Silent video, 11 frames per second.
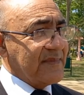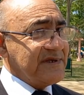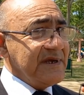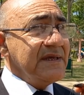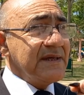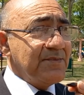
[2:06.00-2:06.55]

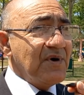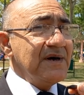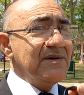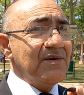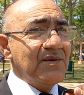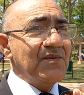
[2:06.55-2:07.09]
Sí, después hay
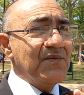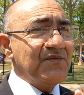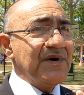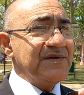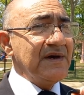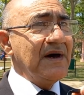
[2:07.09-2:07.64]
un
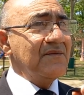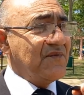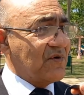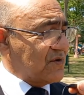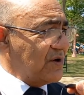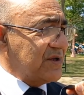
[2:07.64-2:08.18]
festival
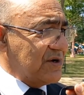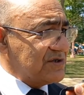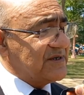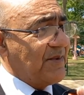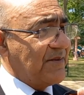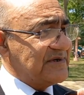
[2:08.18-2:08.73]
folclórico
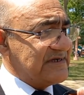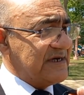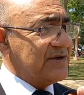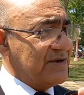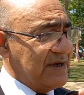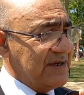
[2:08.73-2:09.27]

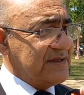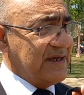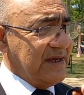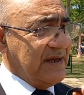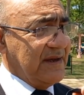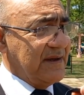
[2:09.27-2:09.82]
chamamecero,
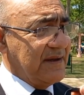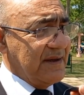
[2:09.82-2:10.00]
este,